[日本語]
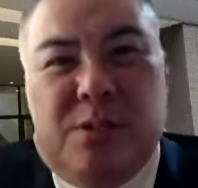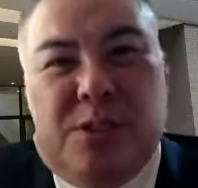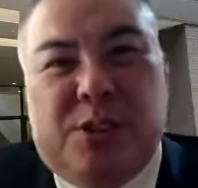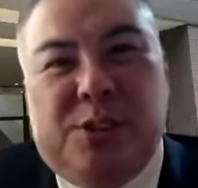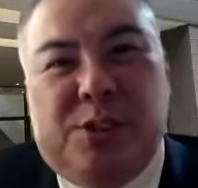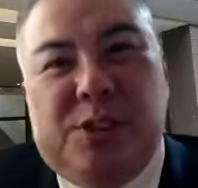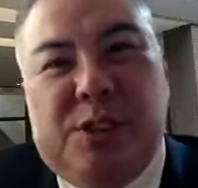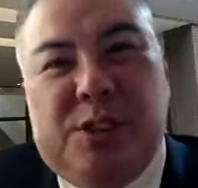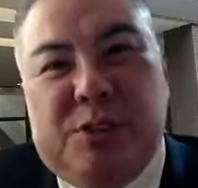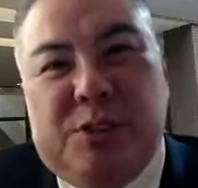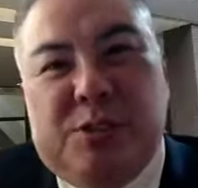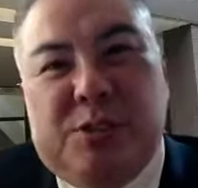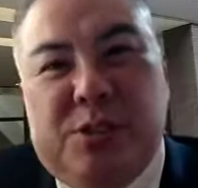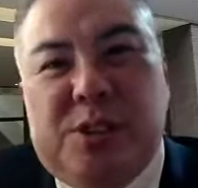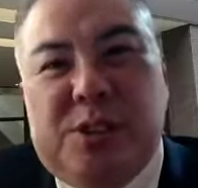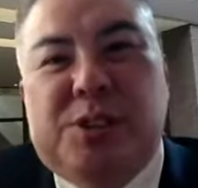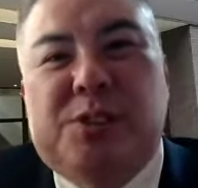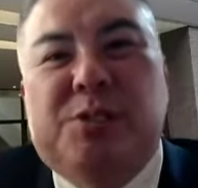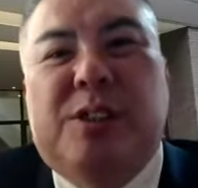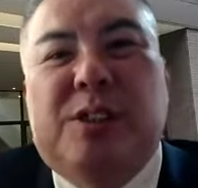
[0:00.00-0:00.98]
主人公
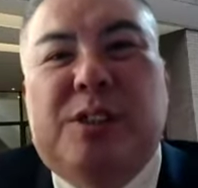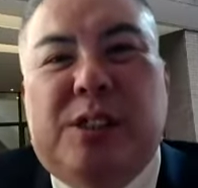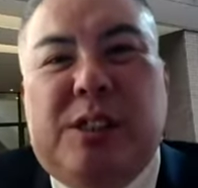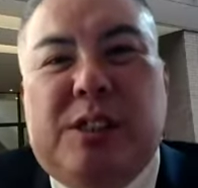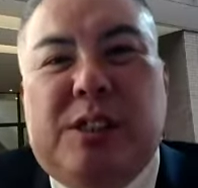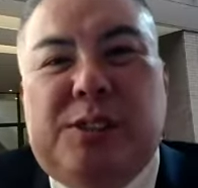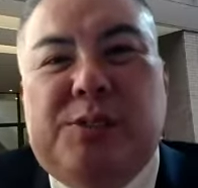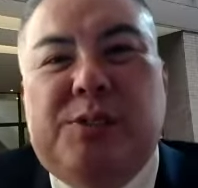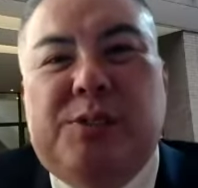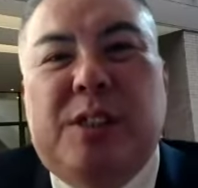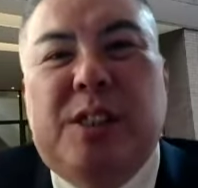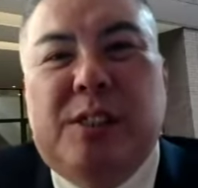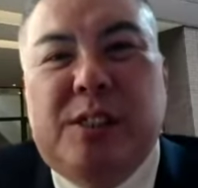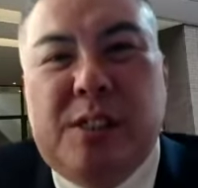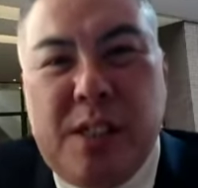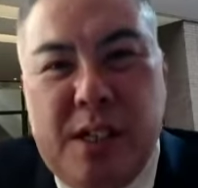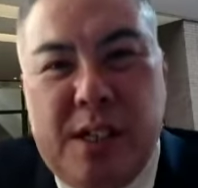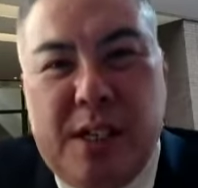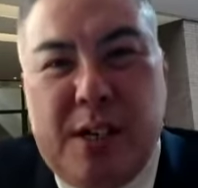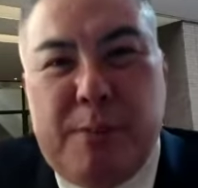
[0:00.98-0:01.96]
に据え据え
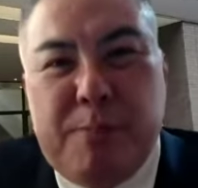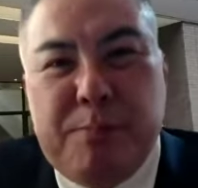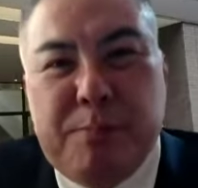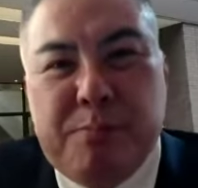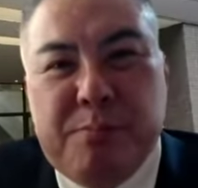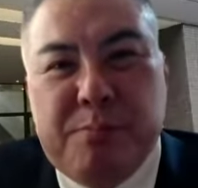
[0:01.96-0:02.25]
て。